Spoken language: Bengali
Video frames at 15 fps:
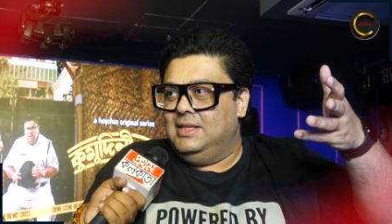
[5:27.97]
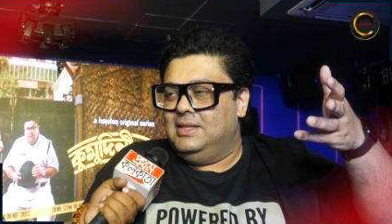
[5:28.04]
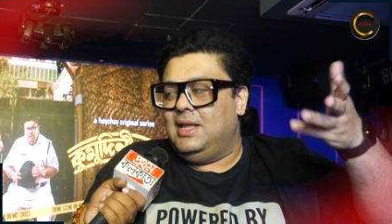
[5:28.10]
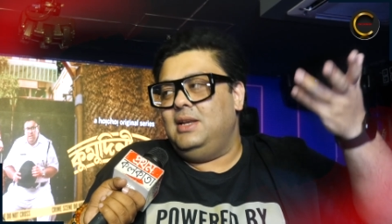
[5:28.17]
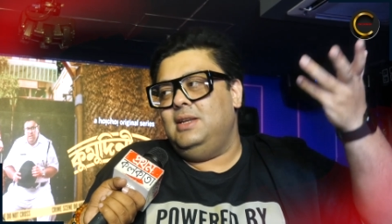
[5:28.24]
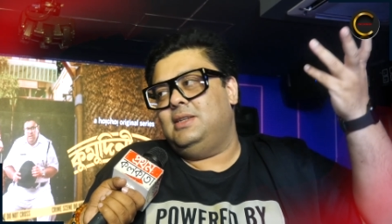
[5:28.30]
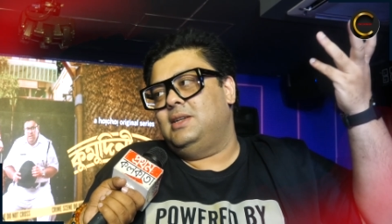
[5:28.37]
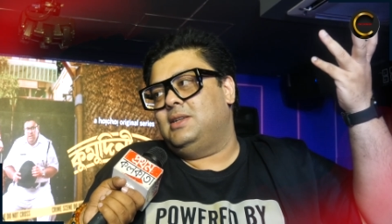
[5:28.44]

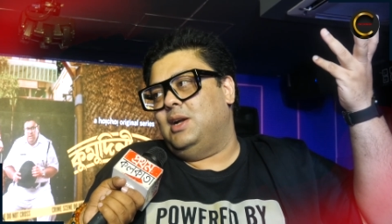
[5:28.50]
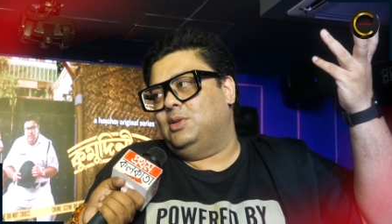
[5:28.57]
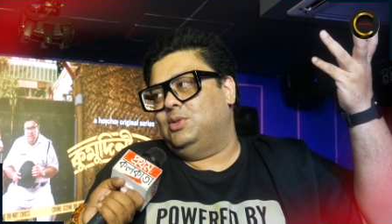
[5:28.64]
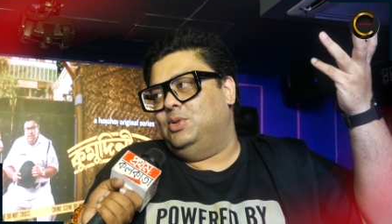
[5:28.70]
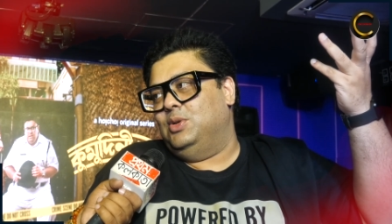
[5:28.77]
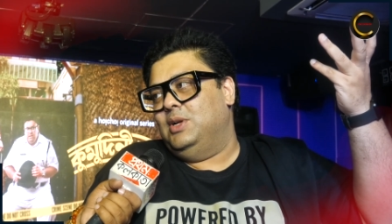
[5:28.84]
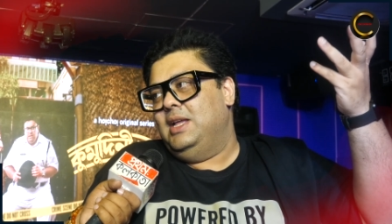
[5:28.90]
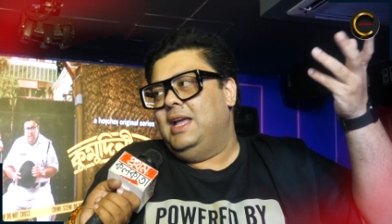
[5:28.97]
তাহলেই সে
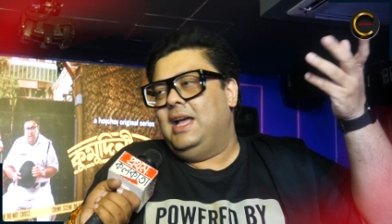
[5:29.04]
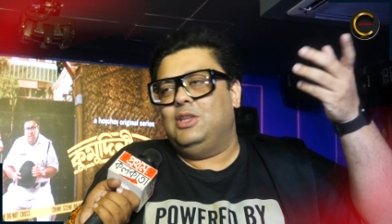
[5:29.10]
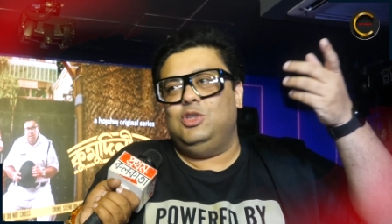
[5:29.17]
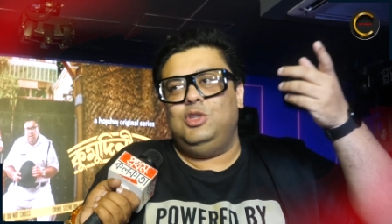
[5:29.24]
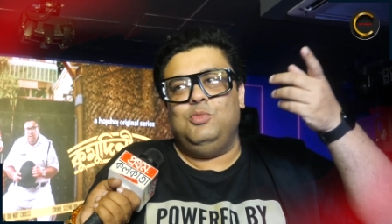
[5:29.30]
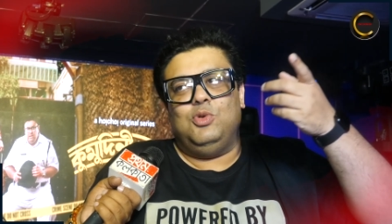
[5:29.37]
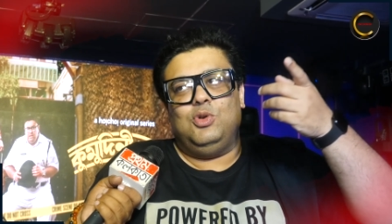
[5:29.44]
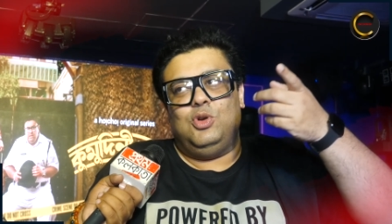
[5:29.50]
সার্থক আর
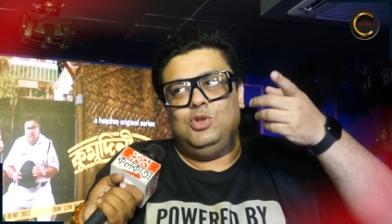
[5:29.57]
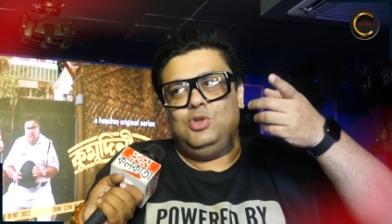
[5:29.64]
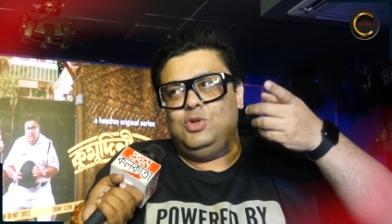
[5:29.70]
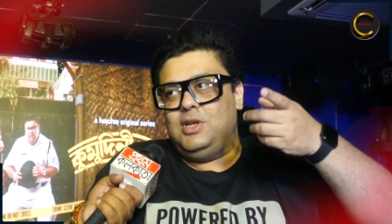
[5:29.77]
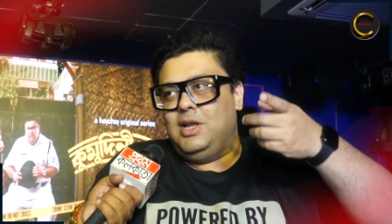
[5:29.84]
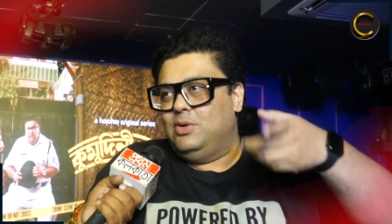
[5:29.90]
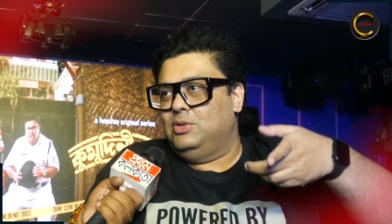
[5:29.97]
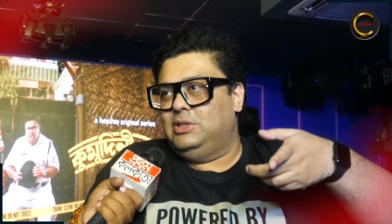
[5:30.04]
যদি মনোরঞ্জন
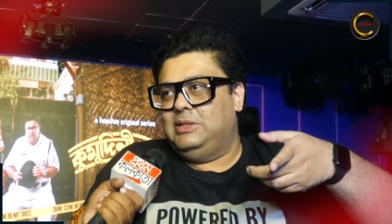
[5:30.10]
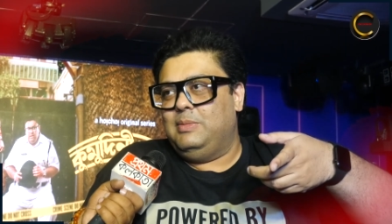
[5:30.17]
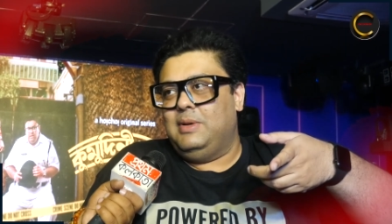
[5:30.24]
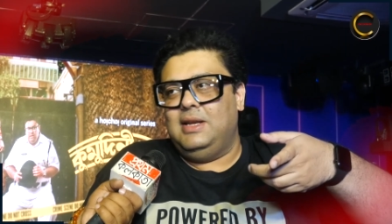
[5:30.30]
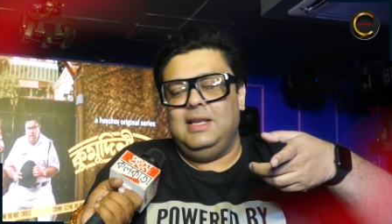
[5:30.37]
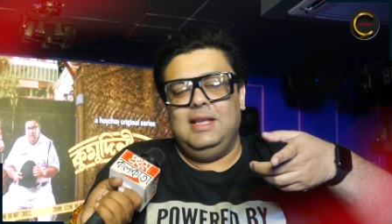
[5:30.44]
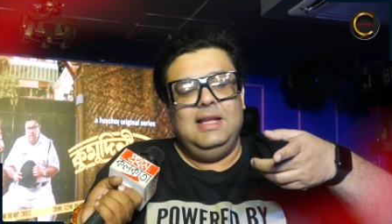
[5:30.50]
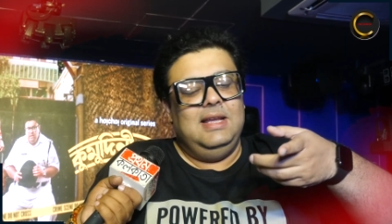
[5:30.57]
না করতে পারে